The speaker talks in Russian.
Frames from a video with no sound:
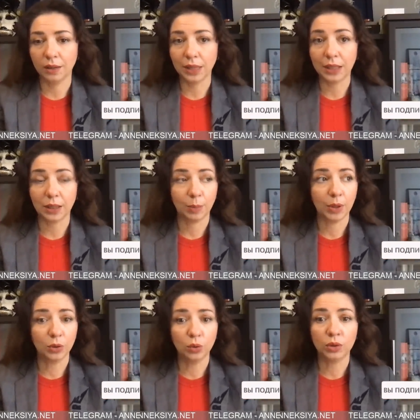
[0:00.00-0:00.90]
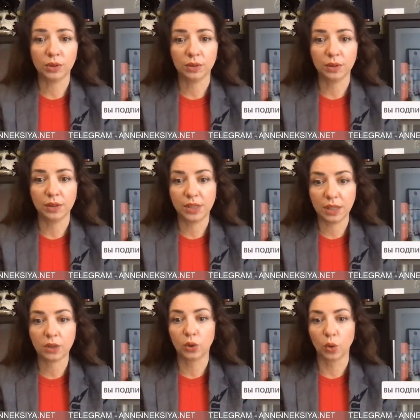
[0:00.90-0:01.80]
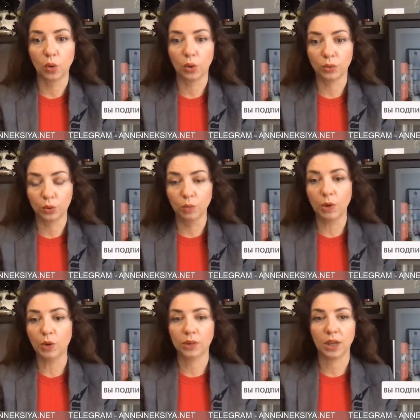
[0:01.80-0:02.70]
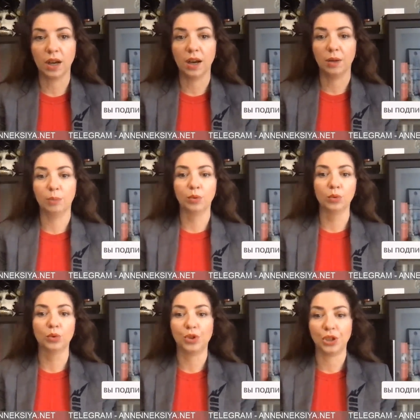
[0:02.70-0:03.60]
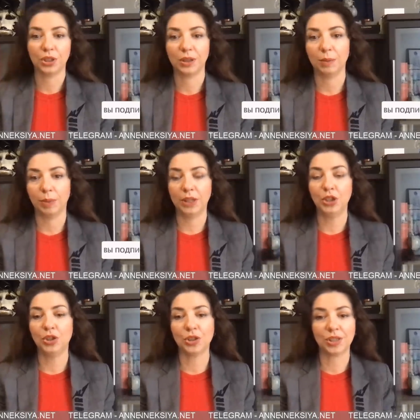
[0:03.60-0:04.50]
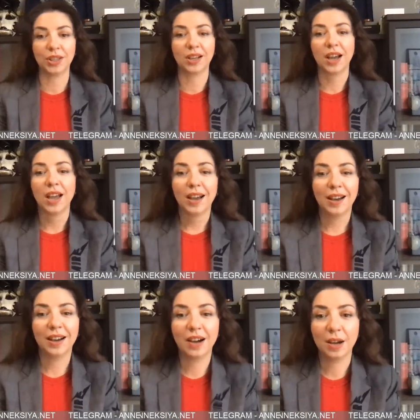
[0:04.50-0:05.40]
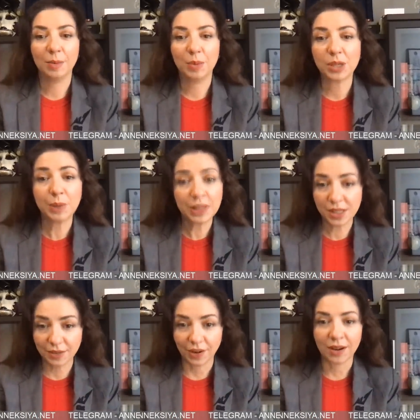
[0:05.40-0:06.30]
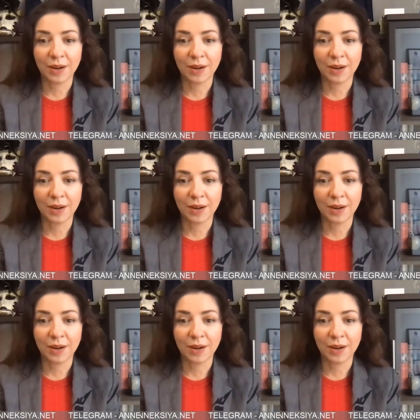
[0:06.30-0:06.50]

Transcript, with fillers: на это пойдут, э, те, кто думают о будущих там политических а, перспективах.